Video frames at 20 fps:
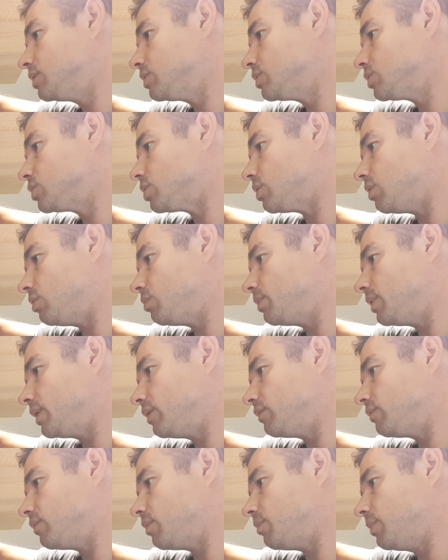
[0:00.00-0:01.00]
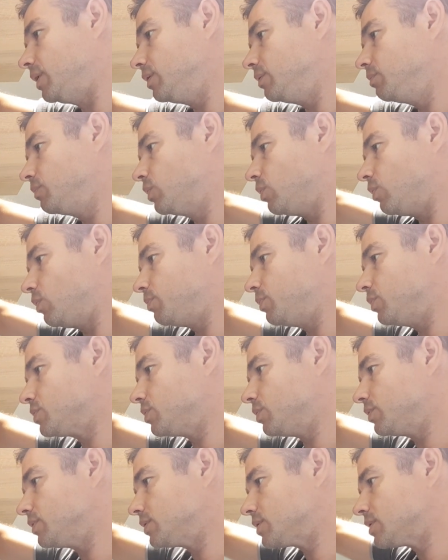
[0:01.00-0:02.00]
Schraube einfach mal im
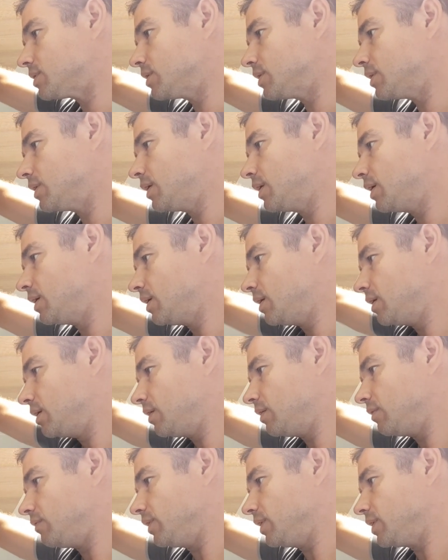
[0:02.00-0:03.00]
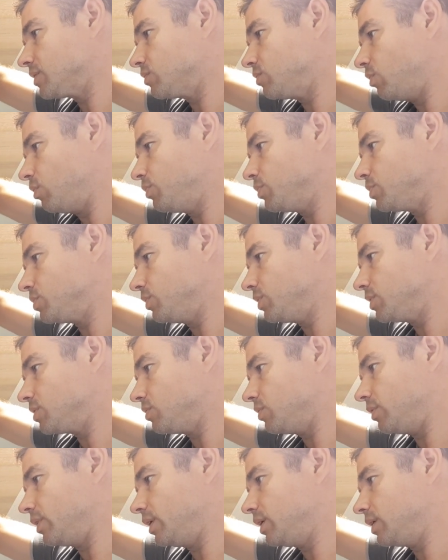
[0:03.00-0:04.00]
Korpusholz, weil das Korpusholz
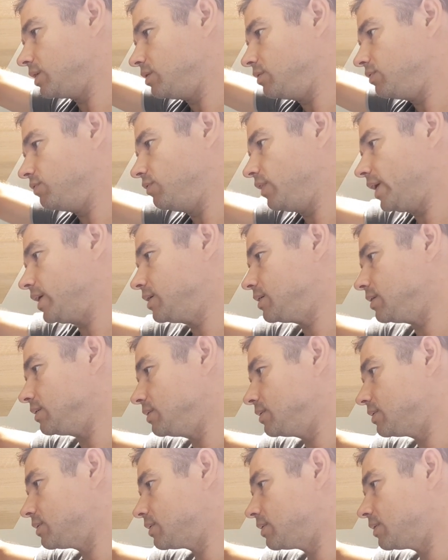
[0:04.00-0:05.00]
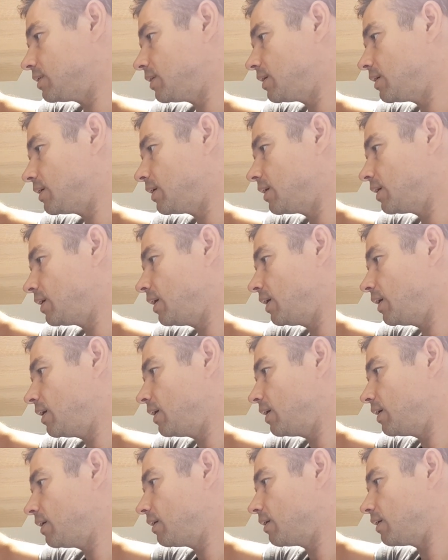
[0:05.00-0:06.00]
doch relativ weich ist.
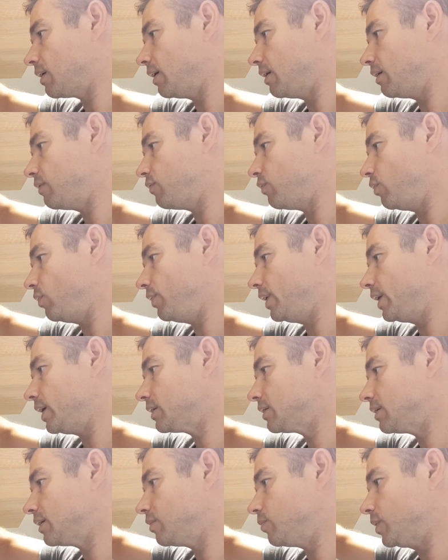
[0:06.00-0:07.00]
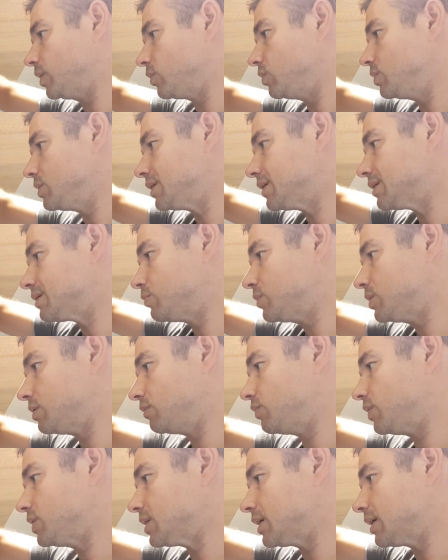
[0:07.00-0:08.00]
Klar, Vor- und Nachteil, man könnte es jetzt ein bisschen
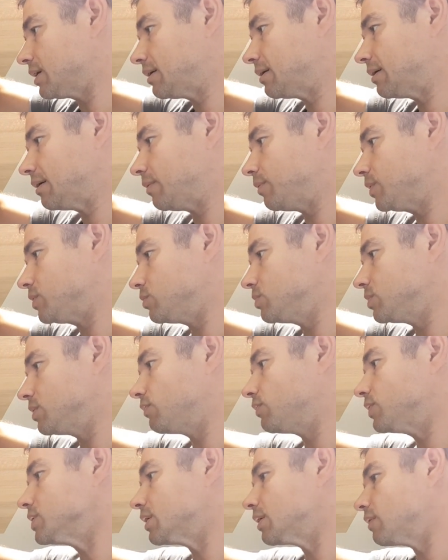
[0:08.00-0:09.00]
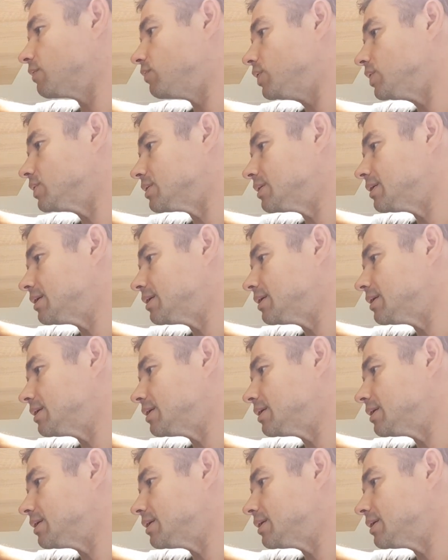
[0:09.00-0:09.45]
versenken, aber zu sehr versenken will ich es